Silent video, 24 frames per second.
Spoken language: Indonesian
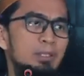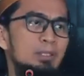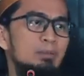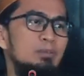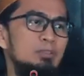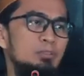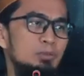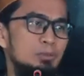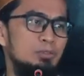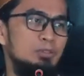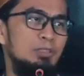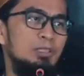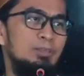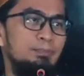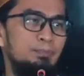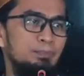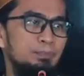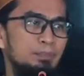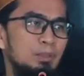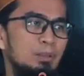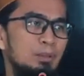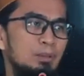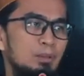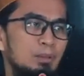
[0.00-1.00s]
ada yang masuk Islam.
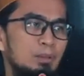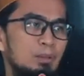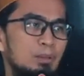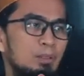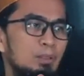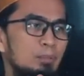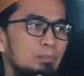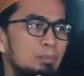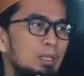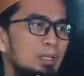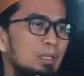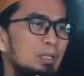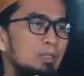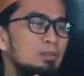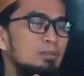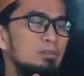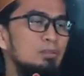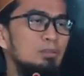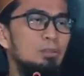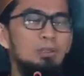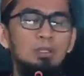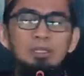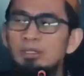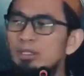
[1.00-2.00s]
Kemarin
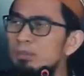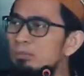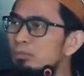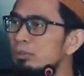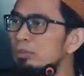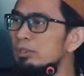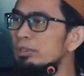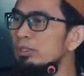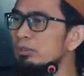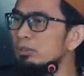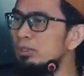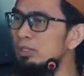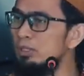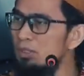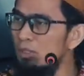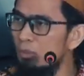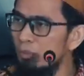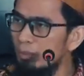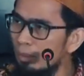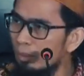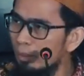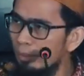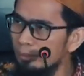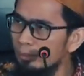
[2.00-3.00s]
seorang ibu dengan tiga
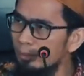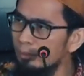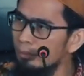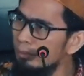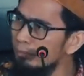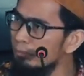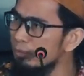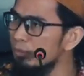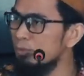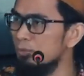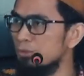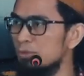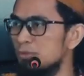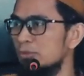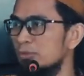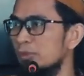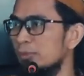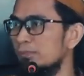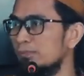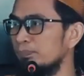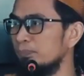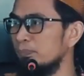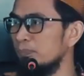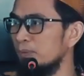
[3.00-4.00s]
orang anaknya masuk
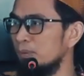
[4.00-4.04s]
Islam.